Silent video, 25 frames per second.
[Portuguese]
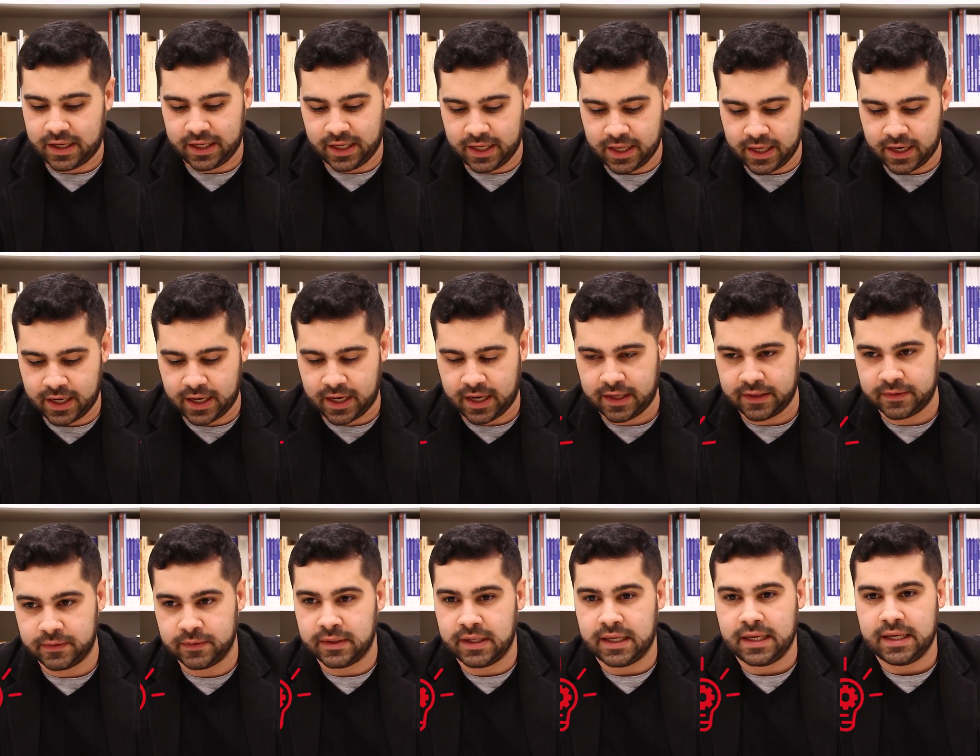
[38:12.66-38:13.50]

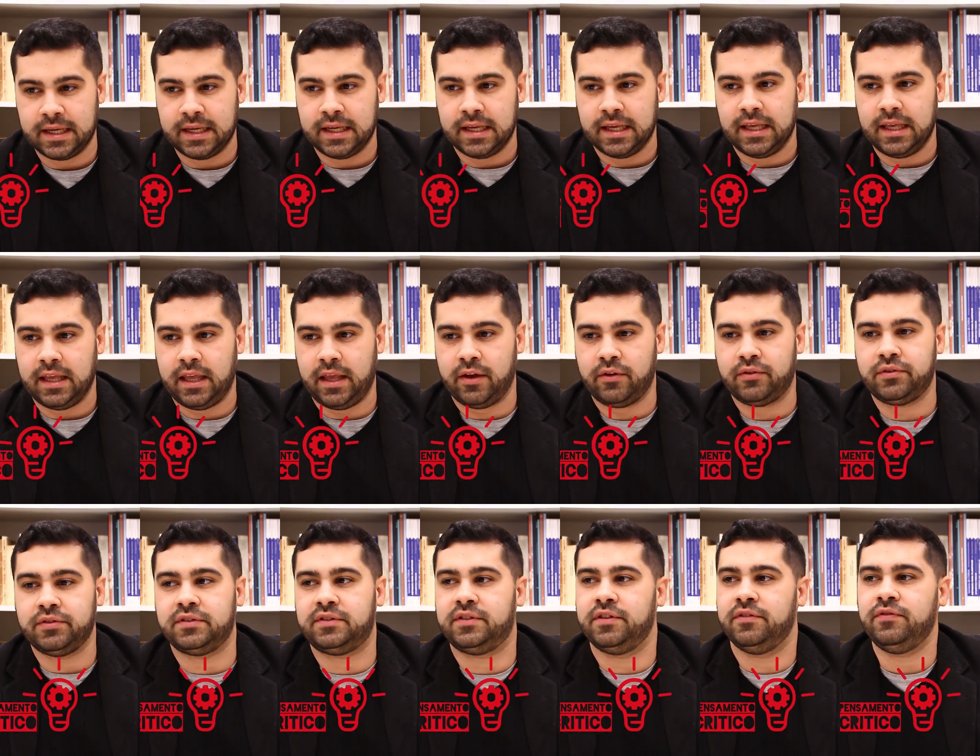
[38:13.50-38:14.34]
alienado,
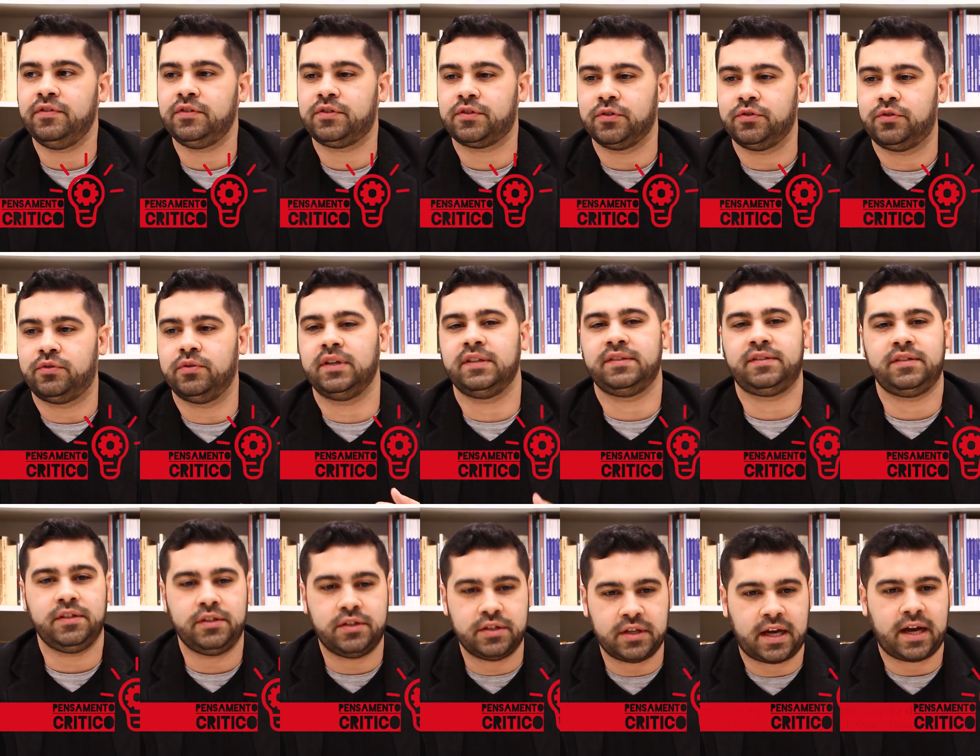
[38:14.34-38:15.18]
e inclusive
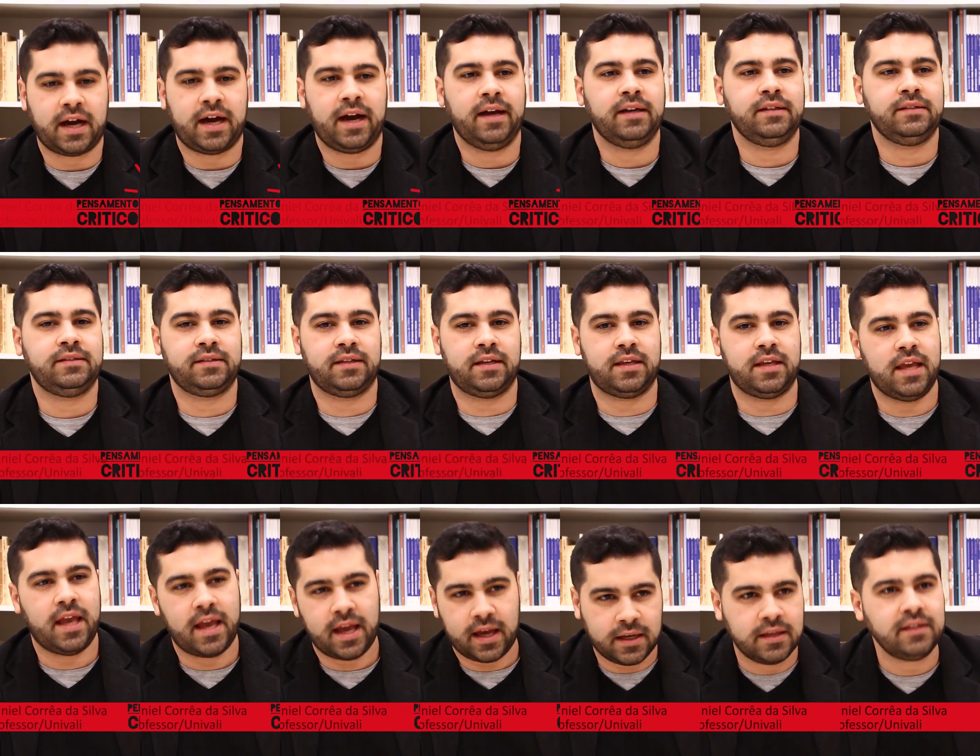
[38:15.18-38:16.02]
estruturas
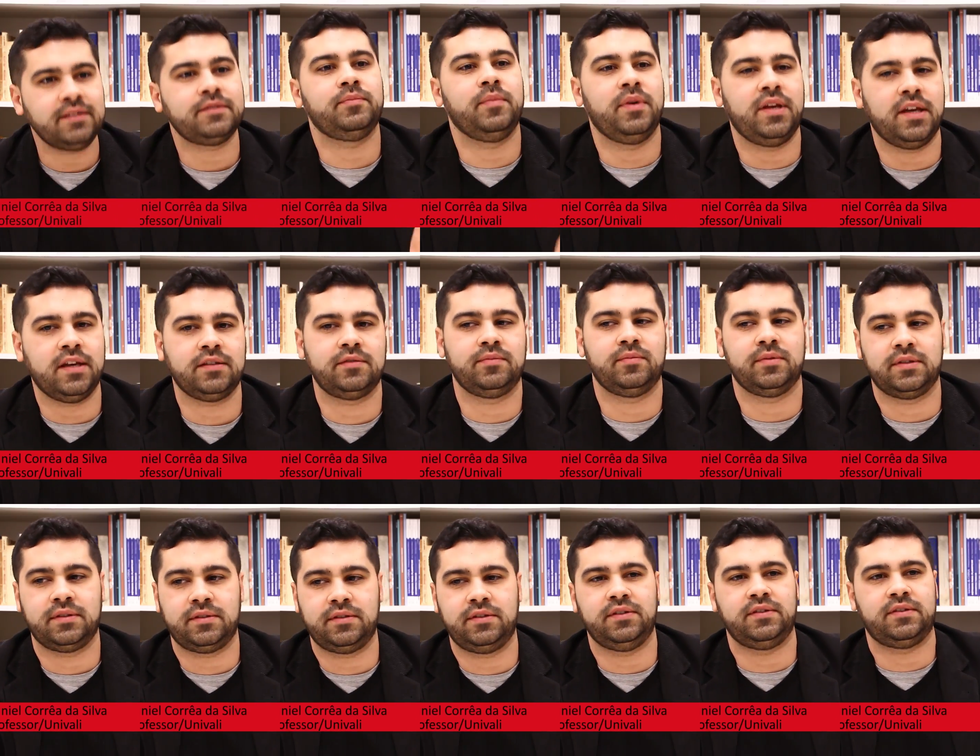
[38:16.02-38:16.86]
sindicais que elas
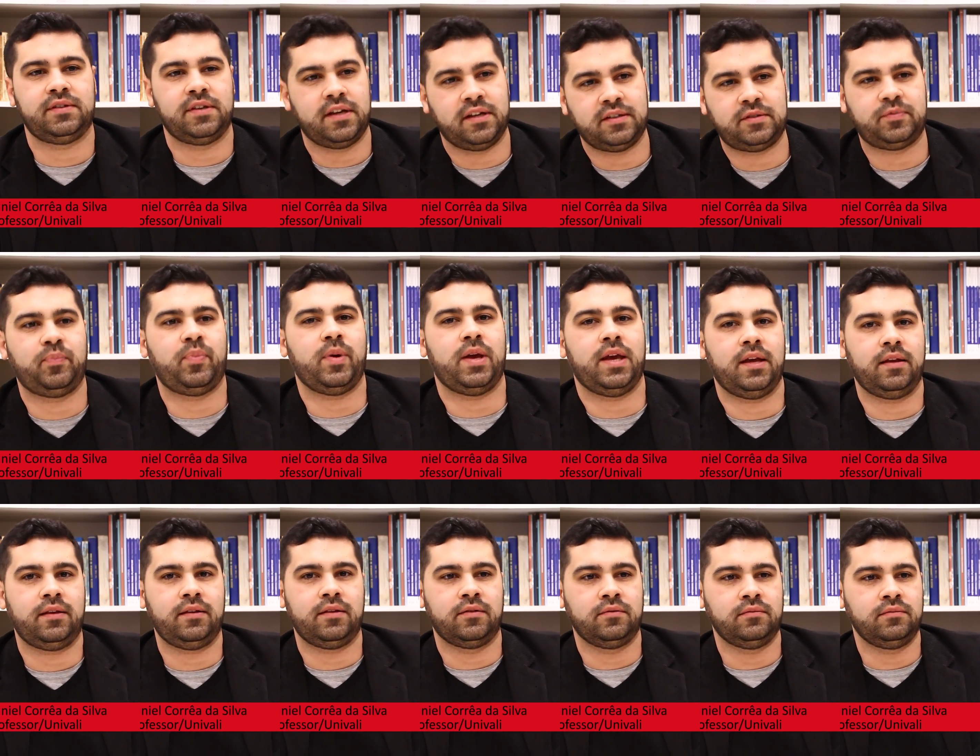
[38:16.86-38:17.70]
mesmas
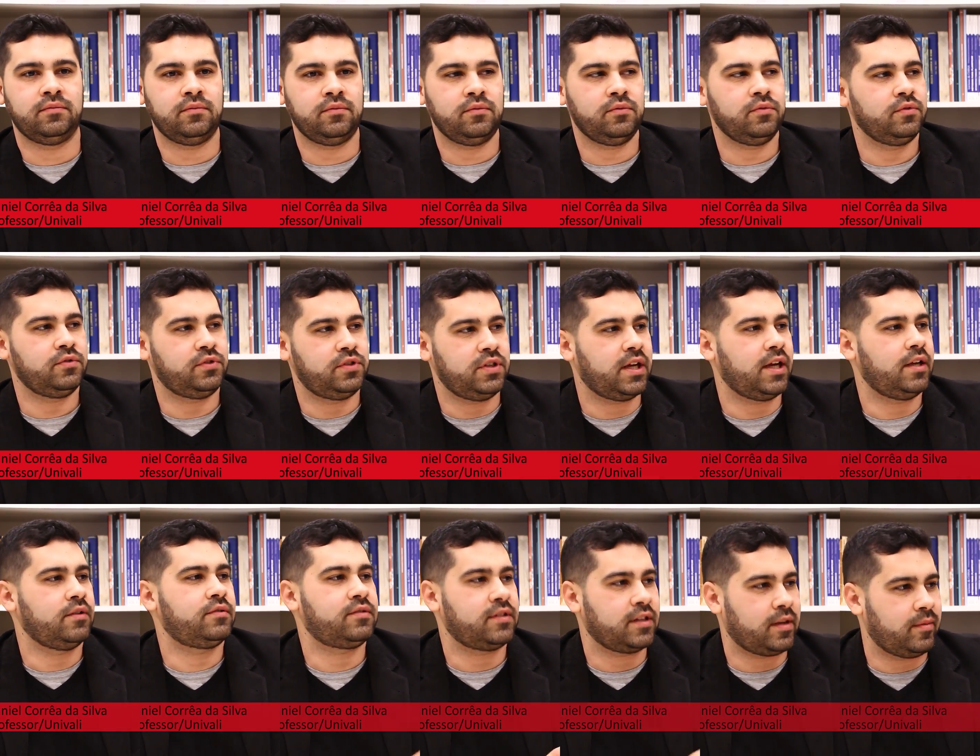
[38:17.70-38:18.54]
desrespeitam
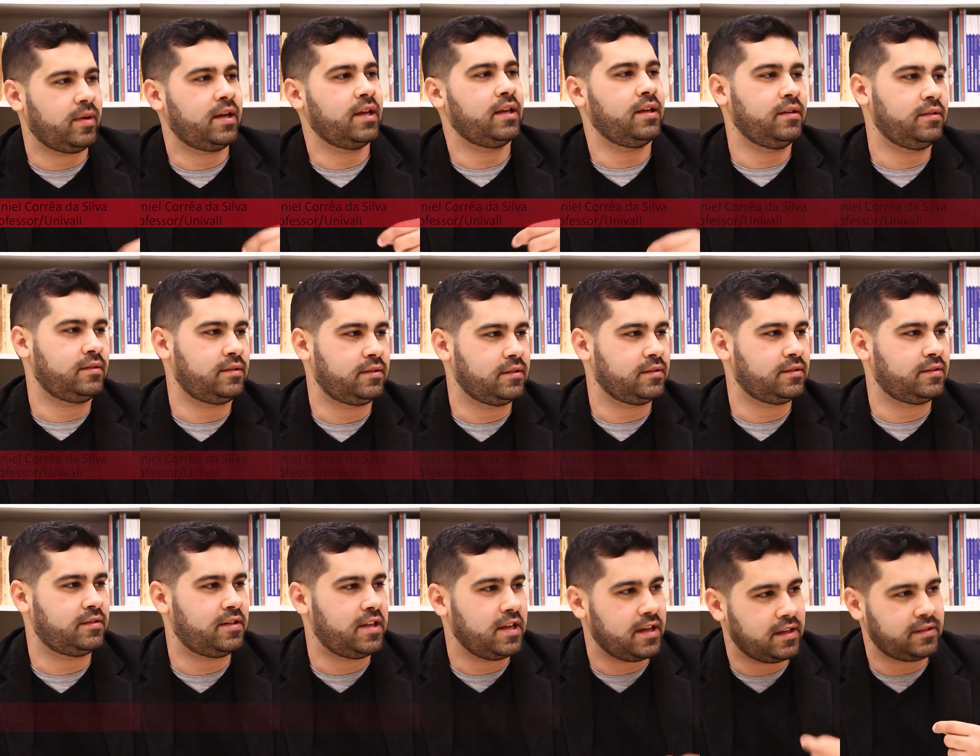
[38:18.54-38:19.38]
os direitos
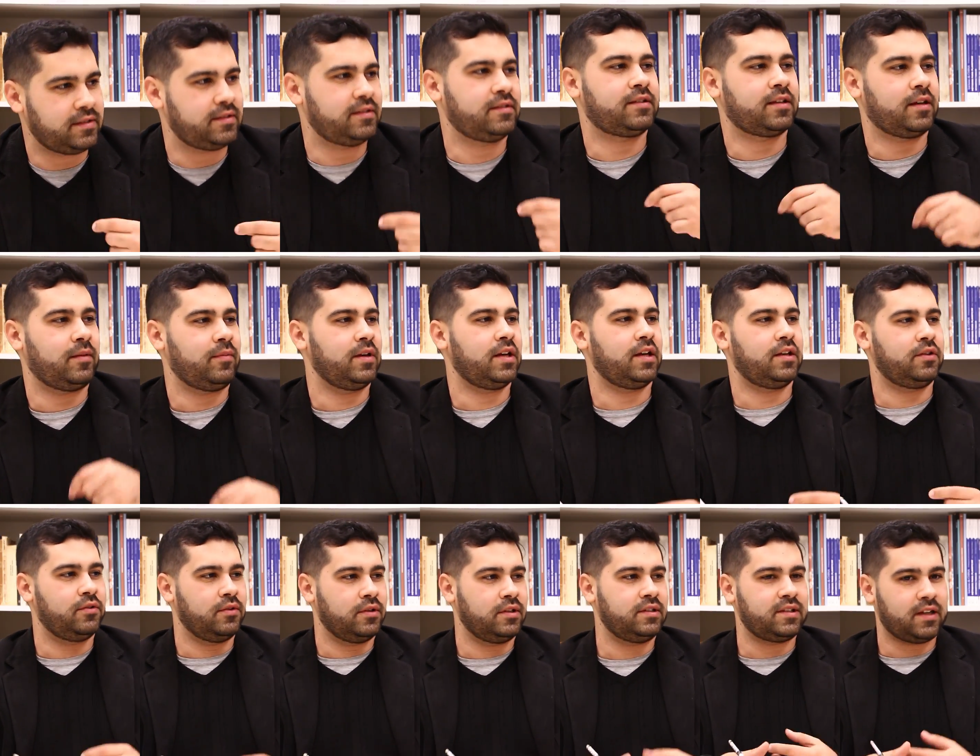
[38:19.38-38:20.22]
trabalhistas desses é.
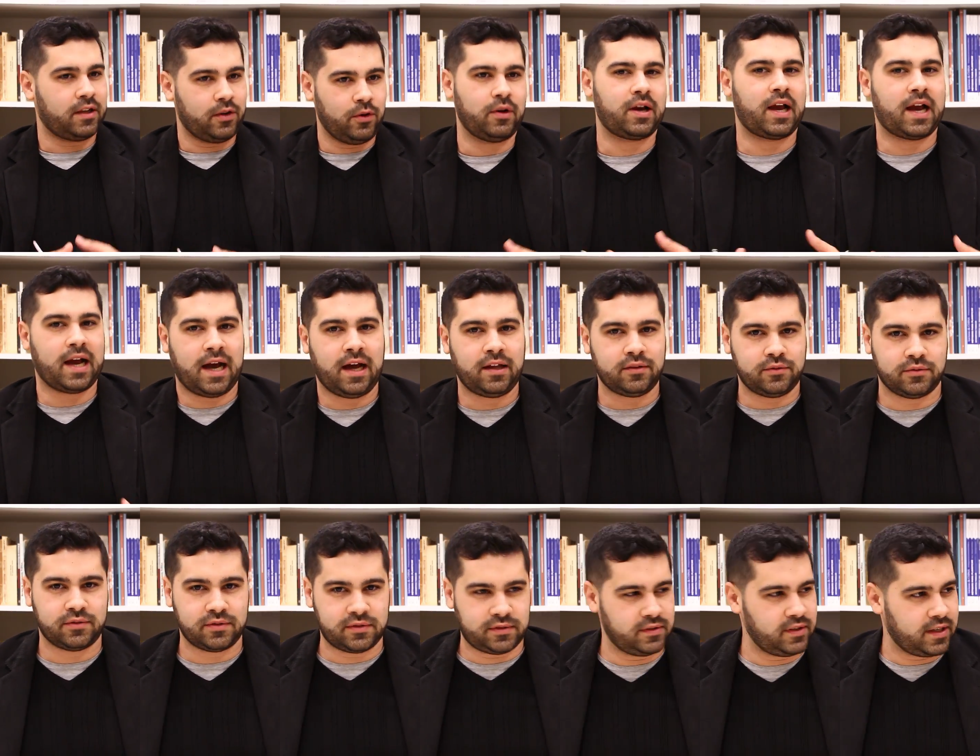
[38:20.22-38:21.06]
trabalhadores
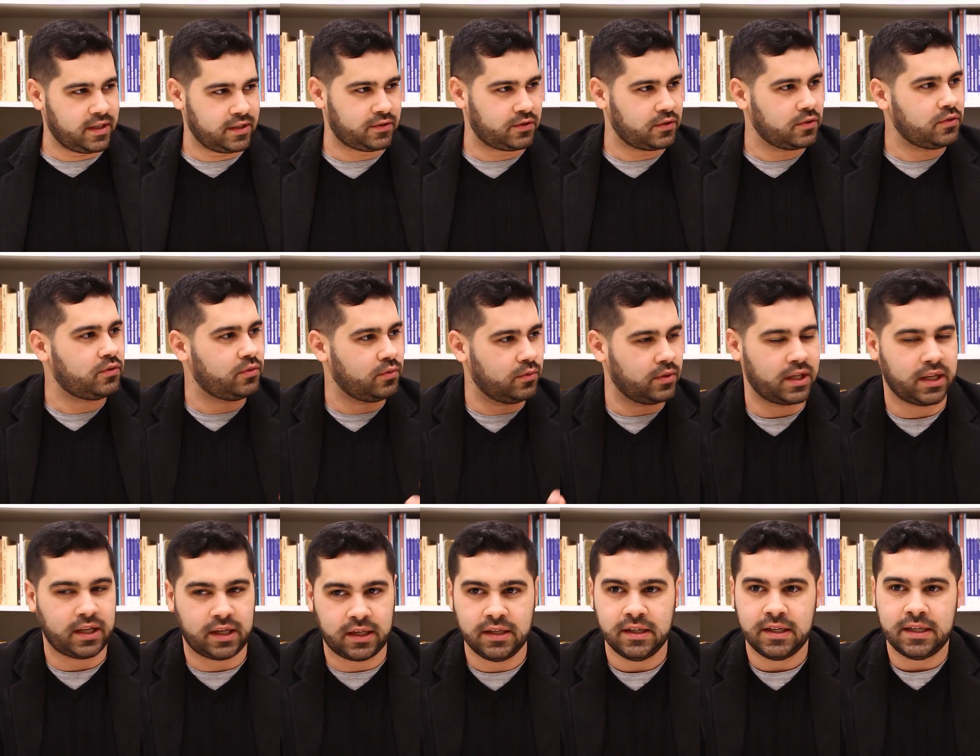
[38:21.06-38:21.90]
alocados na
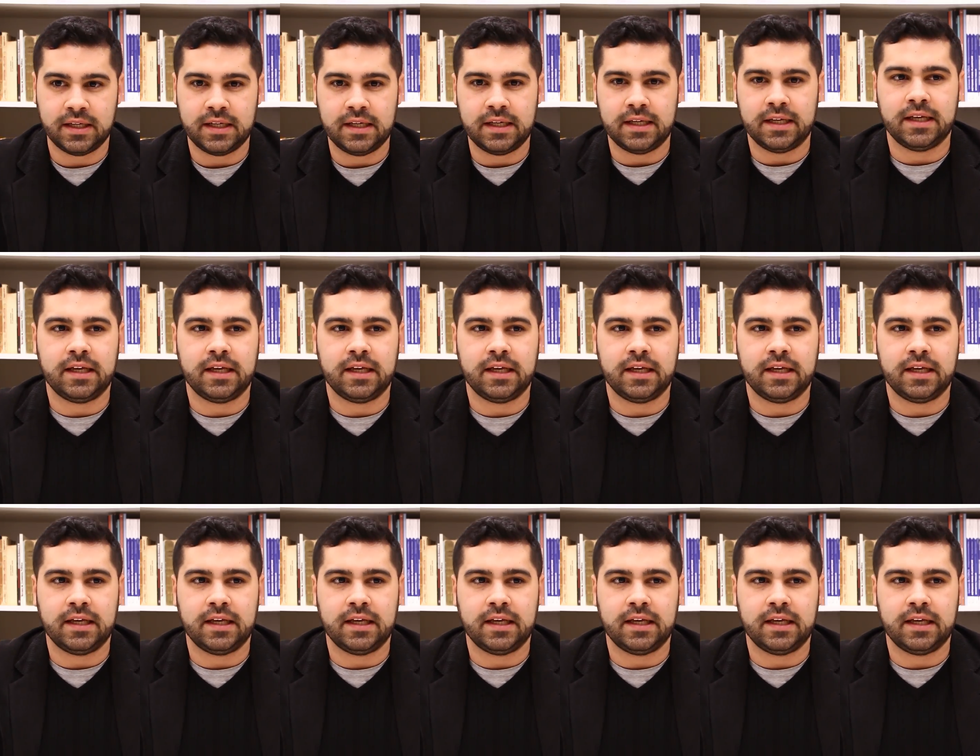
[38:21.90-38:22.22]
estrutura. Né?